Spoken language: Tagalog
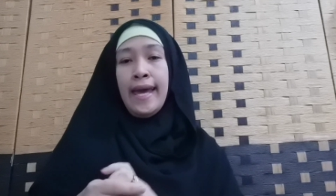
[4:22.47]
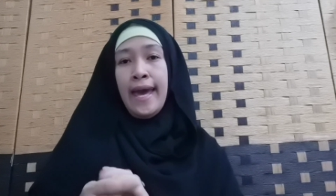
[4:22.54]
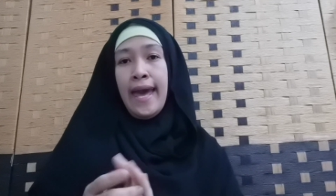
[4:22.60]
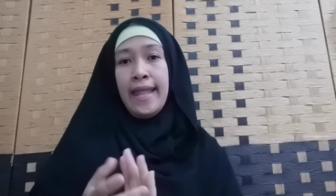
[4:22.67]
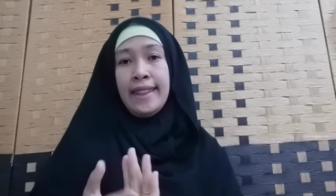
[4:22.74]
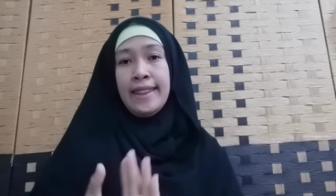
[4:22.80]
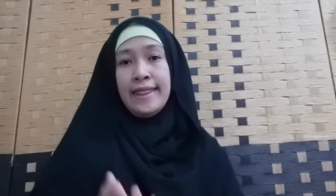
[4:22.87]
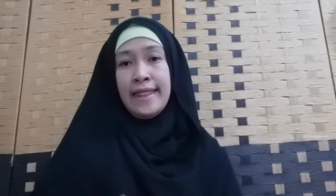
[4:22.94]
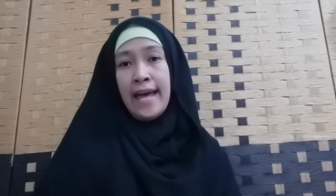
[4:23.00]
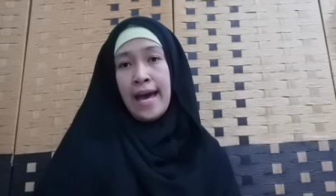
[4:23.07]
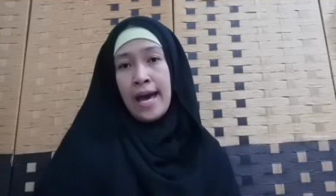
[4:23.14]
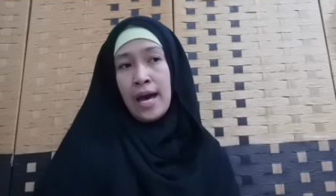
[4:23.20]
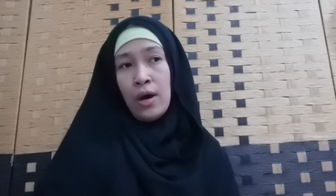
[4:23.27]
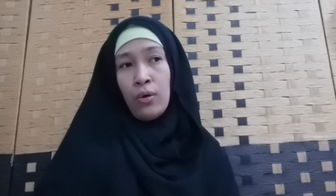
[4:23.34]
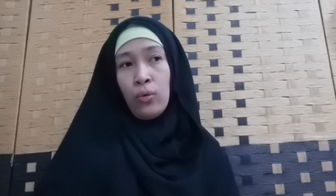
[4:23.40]
And
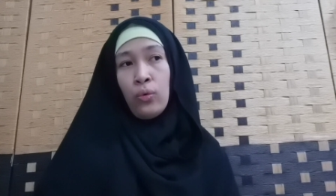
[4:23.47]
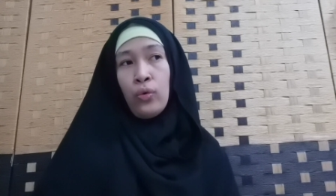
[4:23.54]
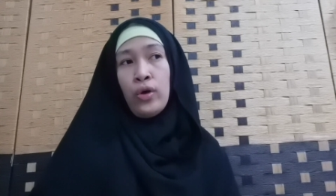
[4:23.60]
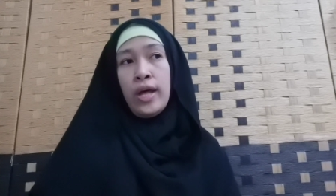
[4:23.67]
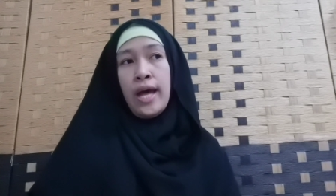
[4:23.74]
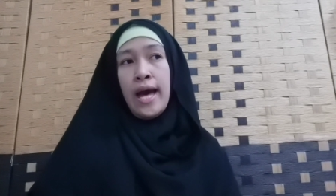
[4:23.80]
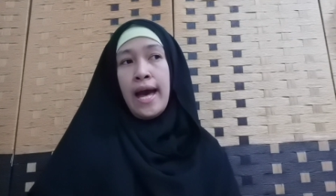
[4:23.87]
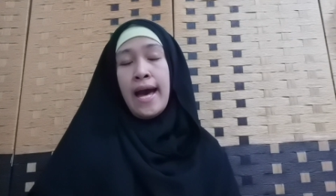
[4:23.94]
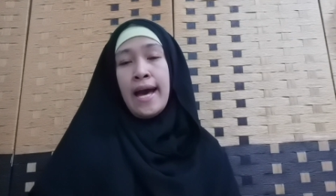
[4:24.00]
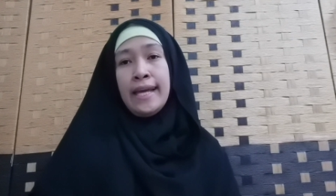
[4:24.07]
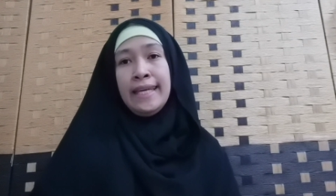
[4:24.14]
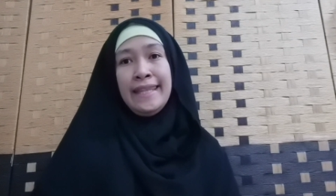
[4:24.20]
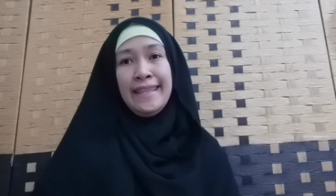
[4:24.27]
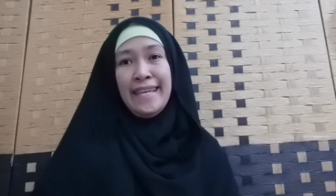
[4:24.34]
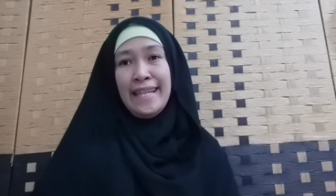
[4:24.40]
now, uh,
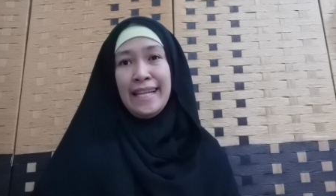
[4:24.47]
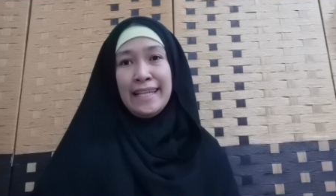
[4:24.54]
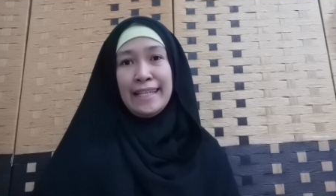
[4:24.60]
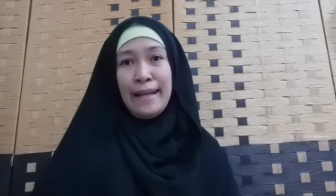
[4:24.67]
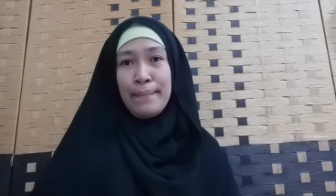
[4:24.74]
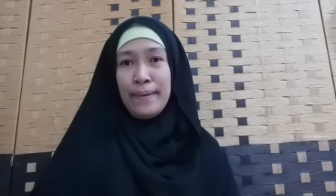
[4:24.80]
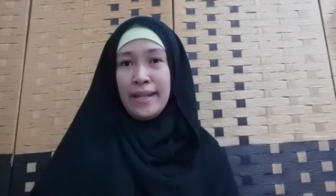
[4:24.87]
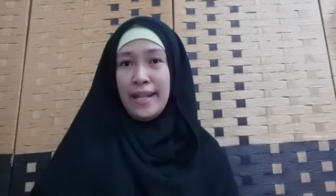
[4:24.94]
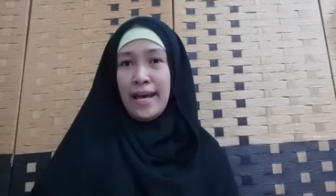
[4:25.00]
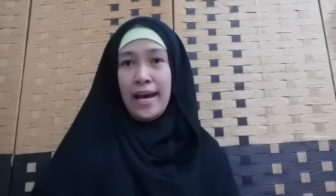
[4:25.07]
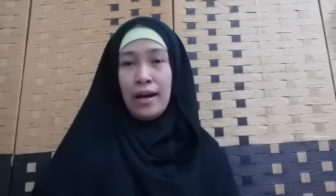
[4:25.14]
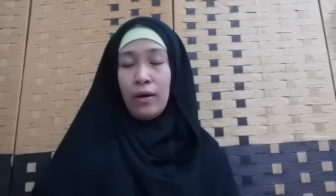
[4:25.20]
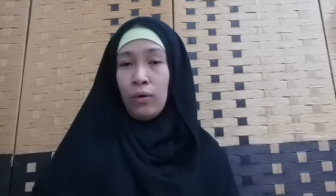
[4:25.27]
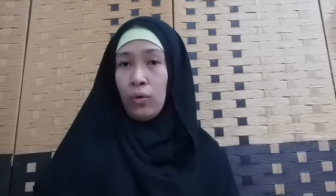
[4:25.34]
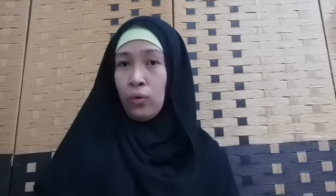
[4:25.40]
hindi lang naman
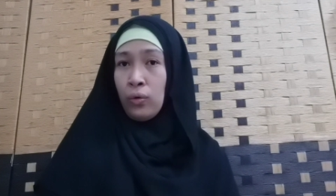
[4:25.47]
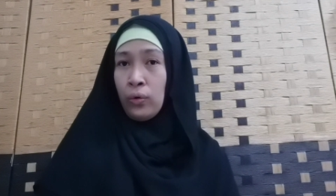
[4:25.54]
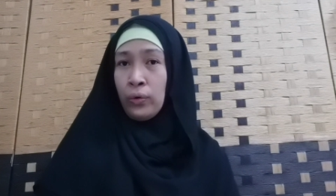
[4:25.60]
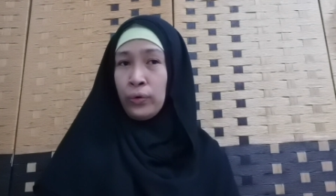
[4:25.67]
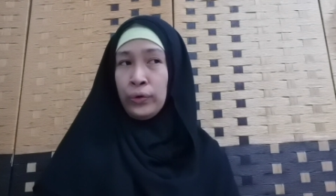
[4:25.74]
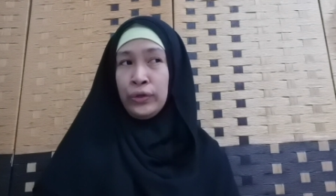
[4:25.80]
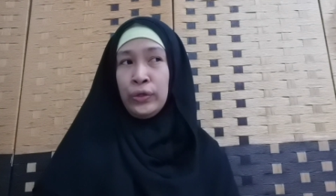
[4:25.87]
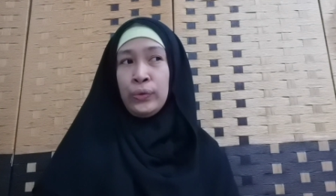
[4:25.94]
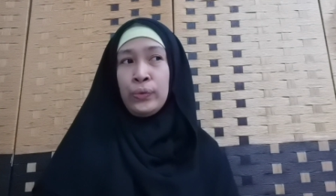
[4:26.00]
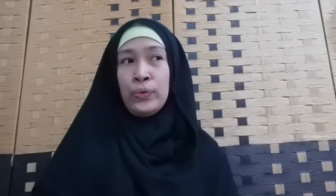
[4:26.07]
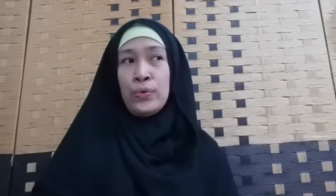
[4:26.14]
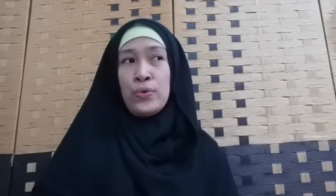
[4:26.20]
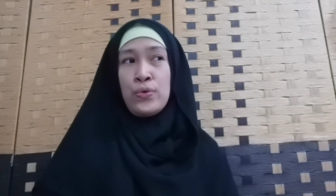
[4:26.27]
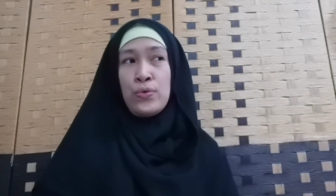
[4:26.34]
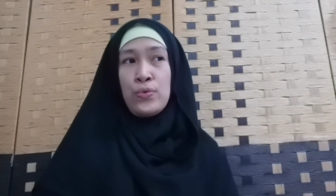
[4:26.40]
ako
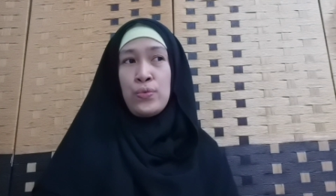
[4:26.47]
yung